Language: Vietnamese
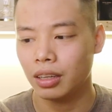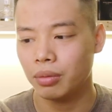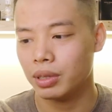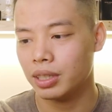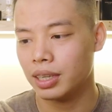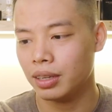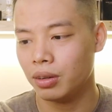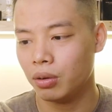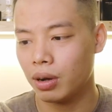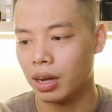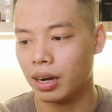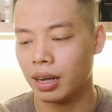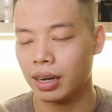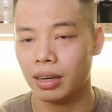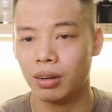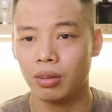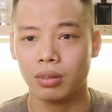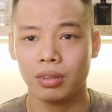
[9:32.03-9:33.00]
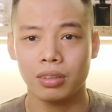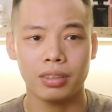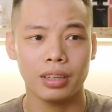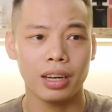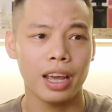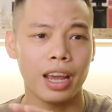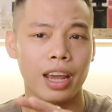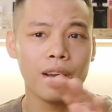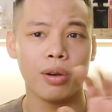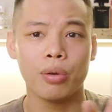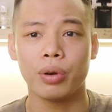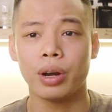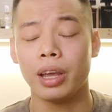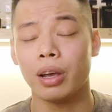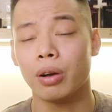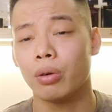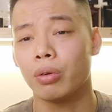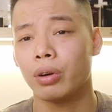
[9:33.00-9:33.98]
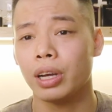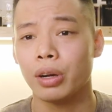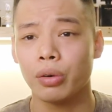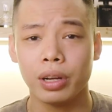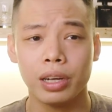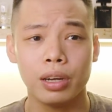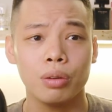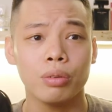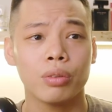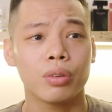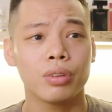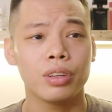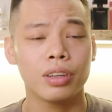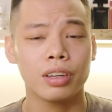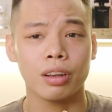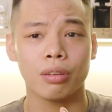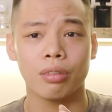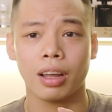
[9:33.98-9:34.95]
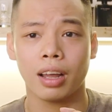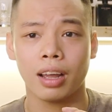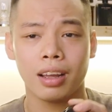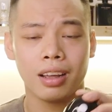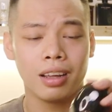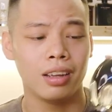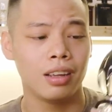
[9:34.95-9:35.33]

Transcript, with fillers: nhưng mà chai nước hoa này nó cứ đều đều đều đều nó như kiểu là